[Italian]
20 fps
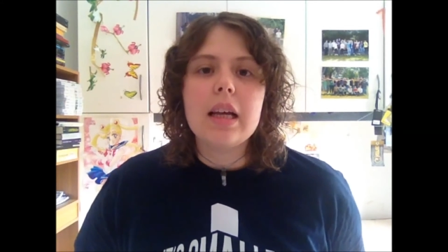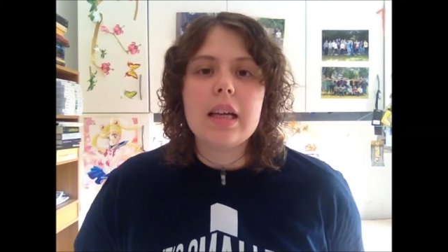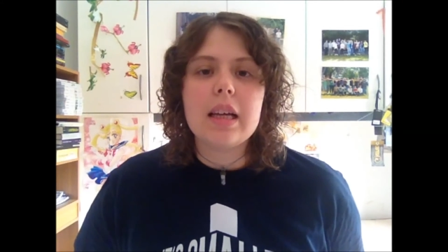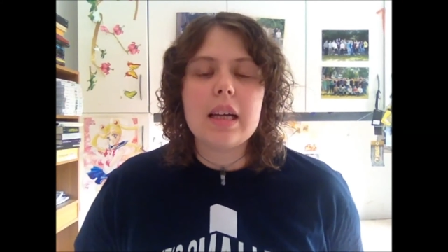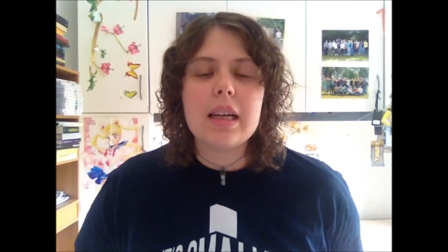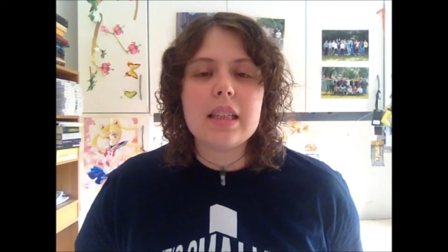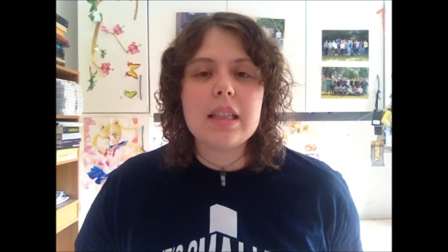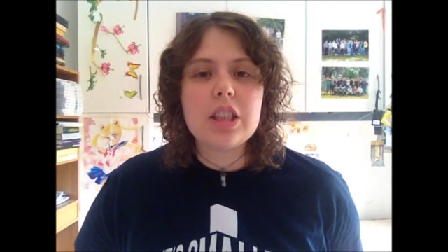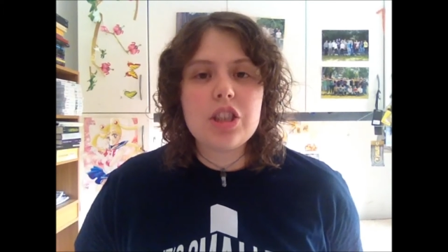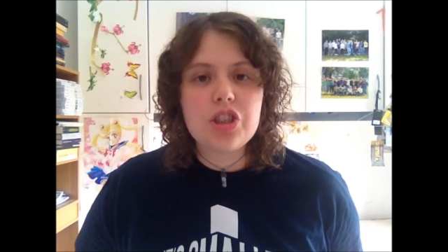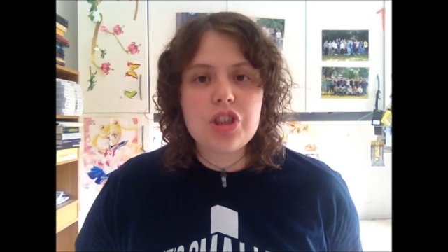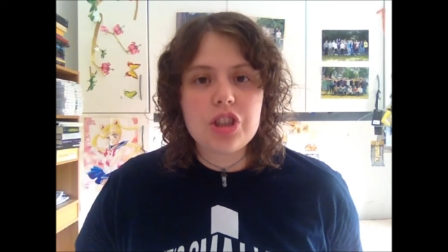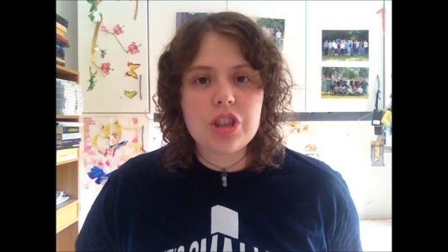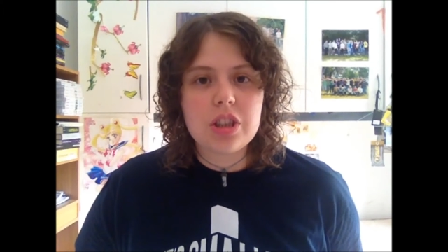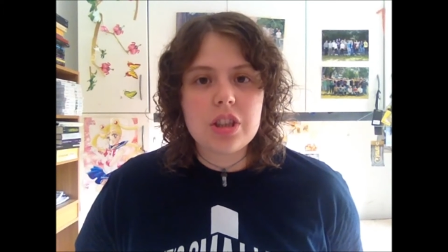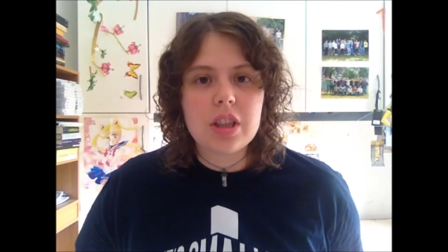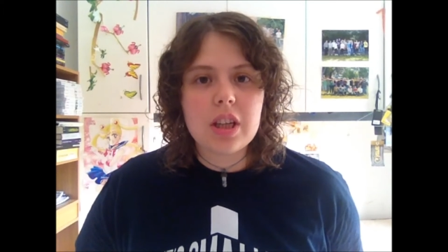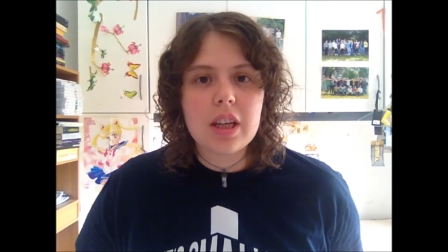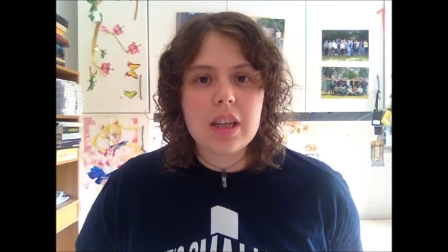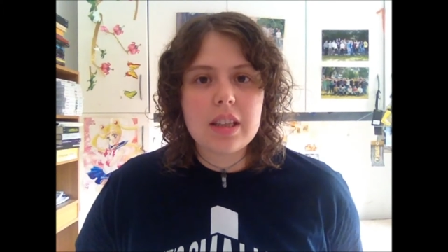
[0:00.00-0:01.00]
eh,
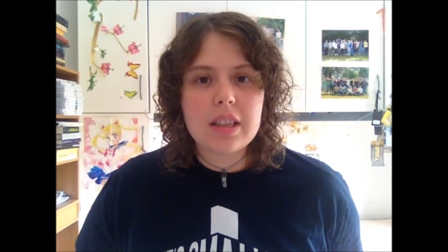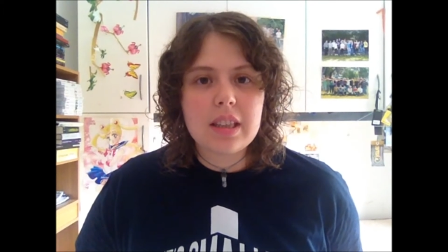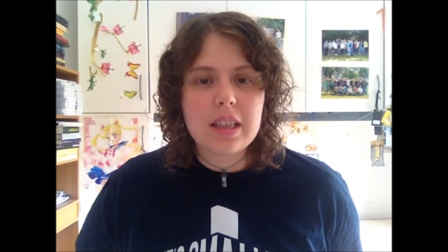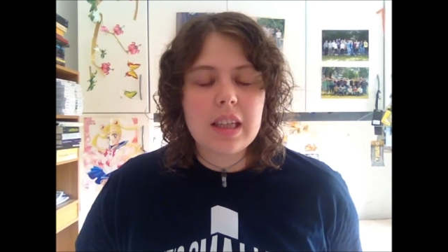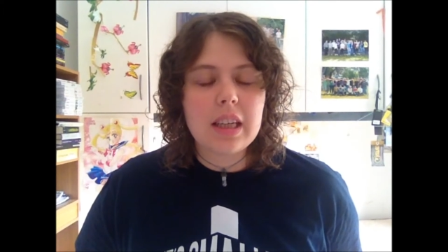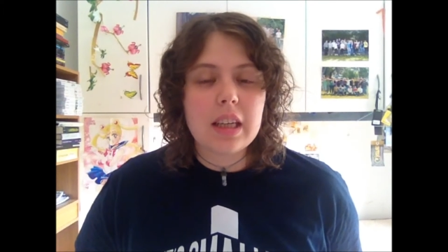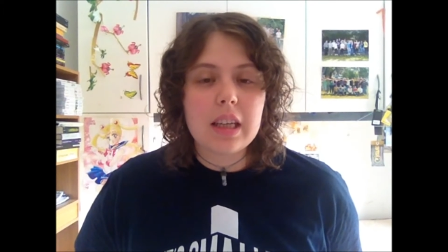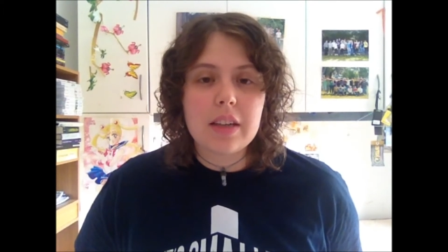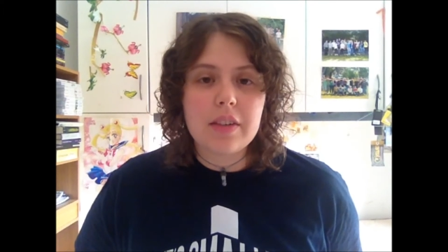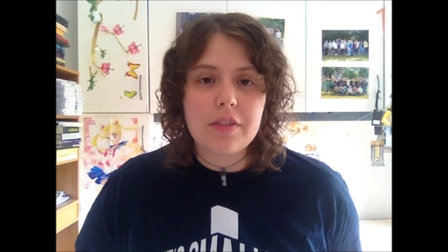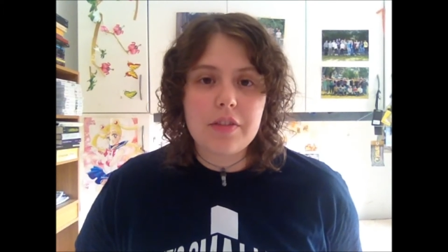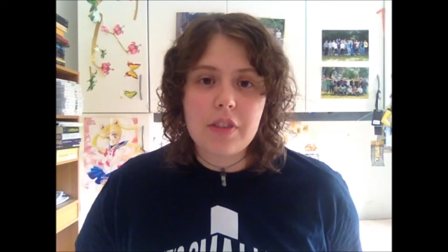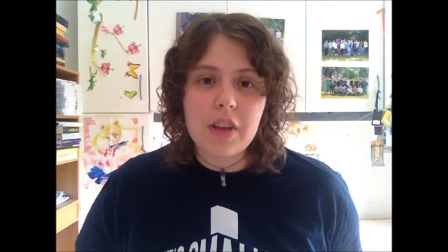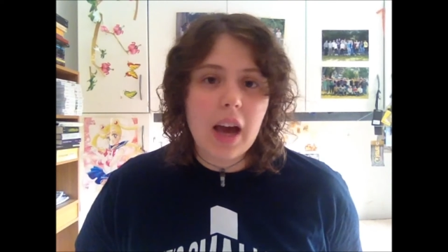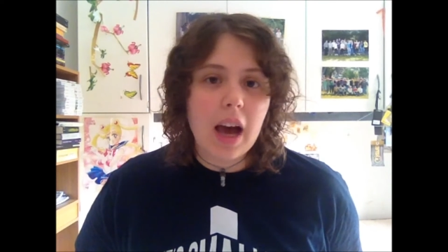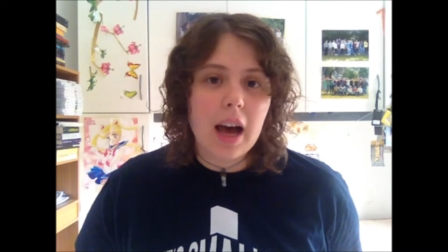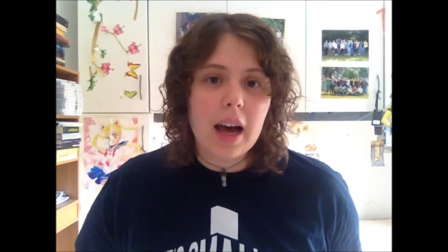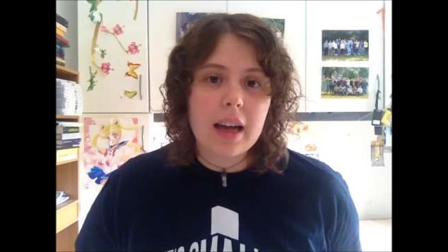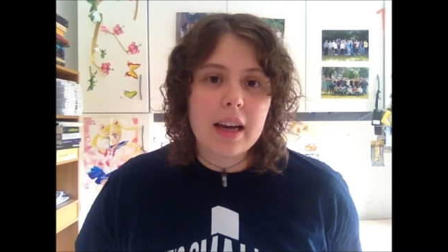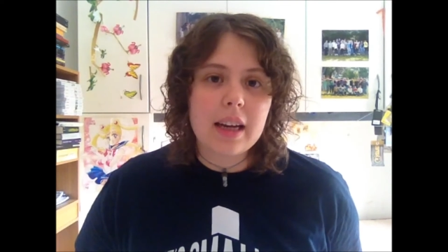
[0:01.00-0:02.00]
decide di
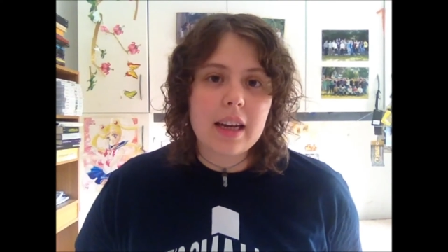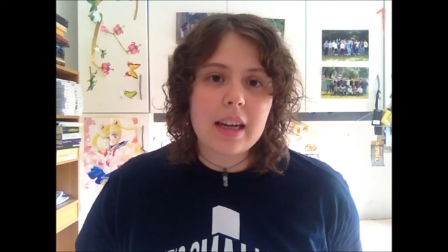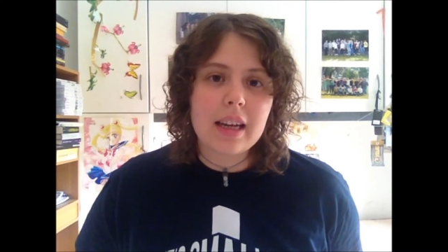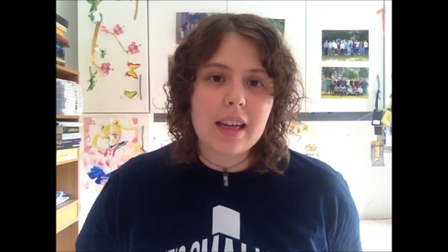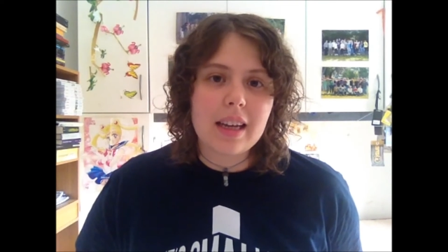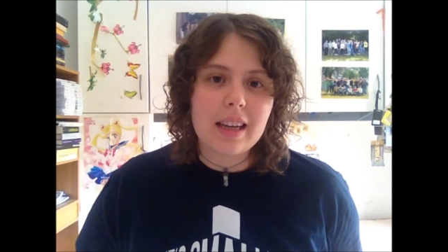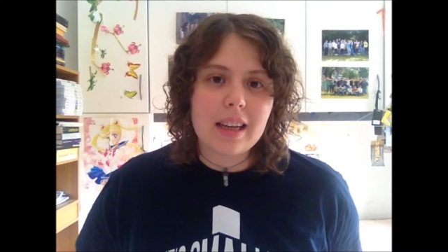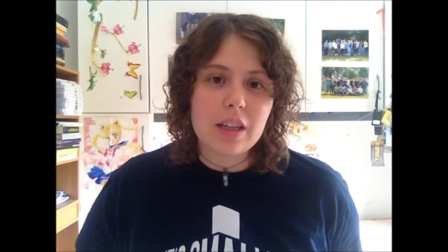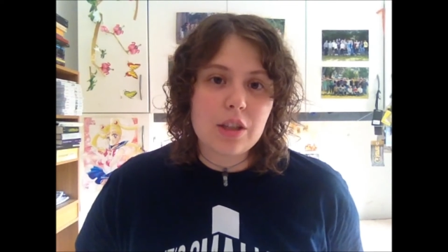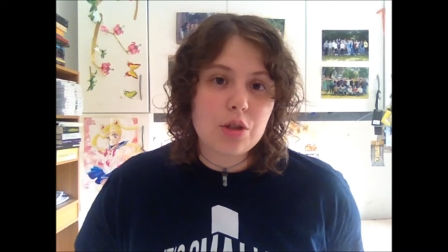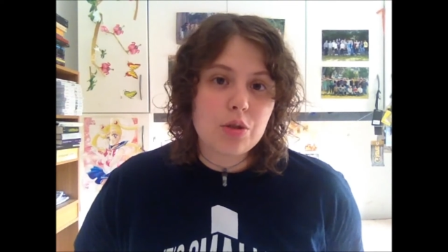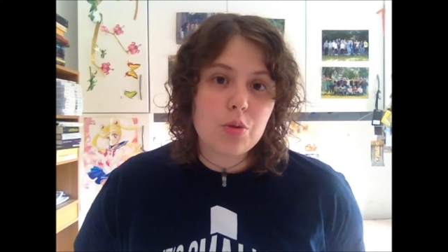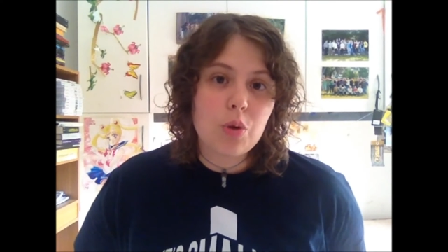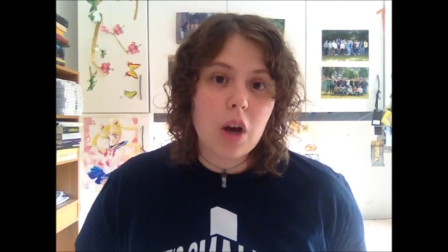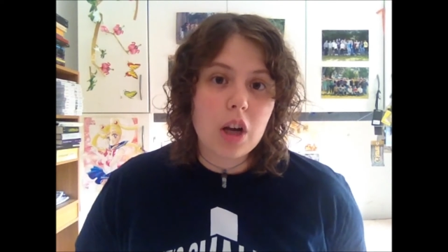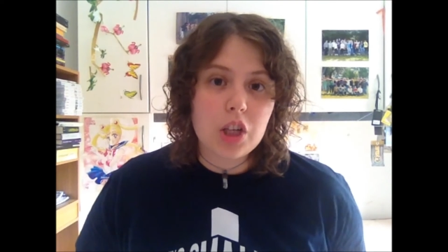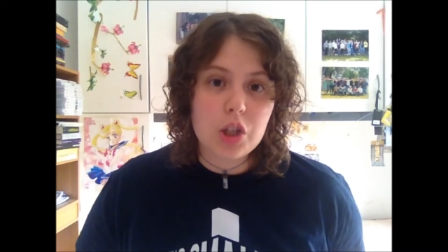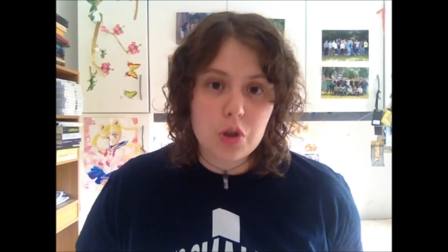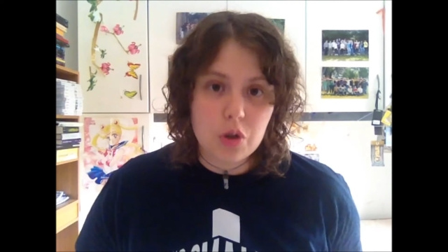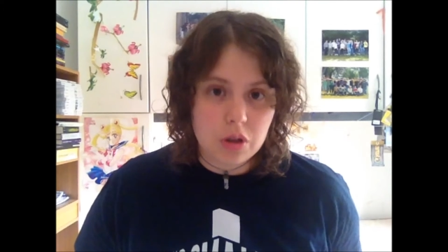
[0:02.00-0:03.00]
inviare i
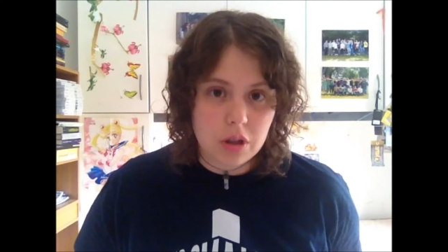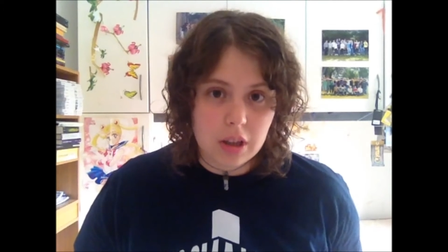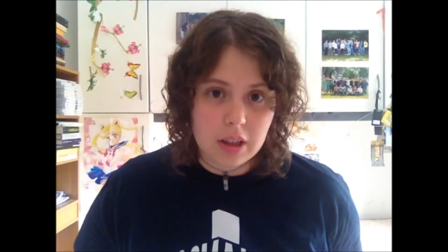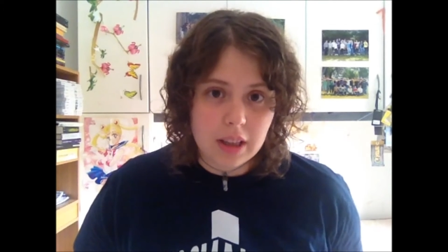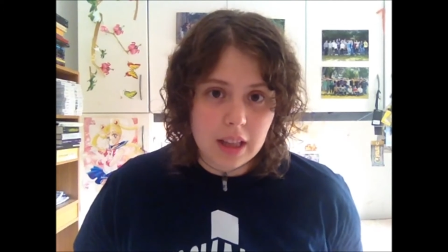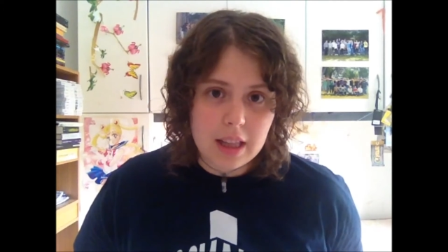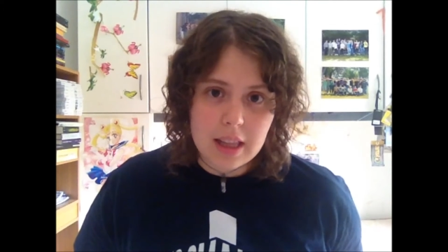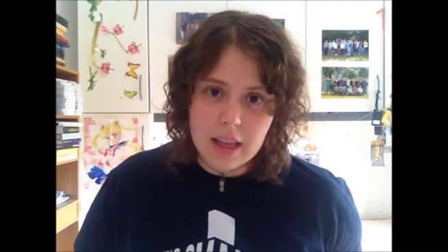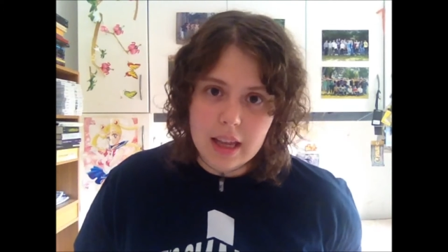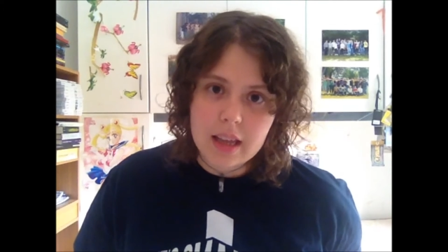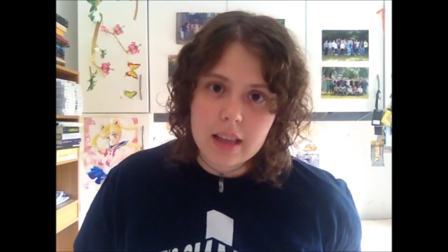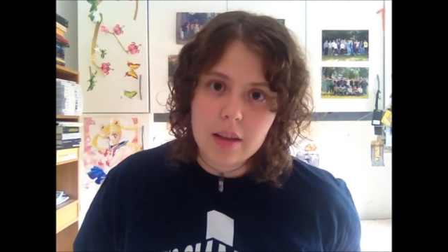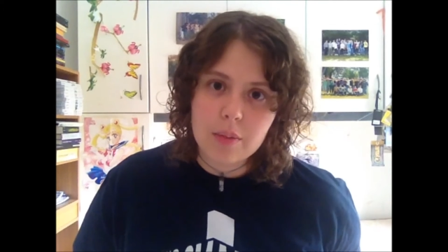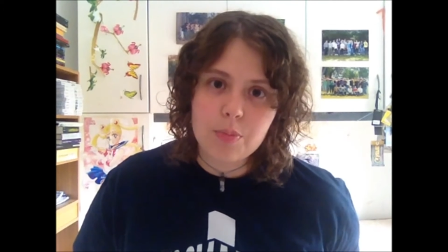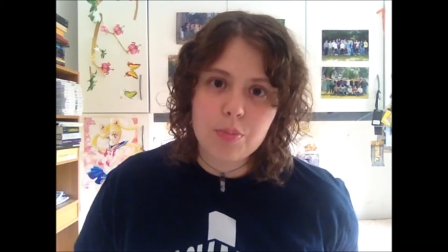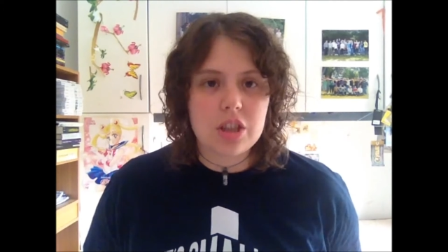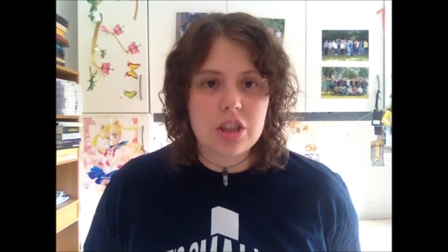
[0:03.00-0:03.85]
suoi sottintendenti a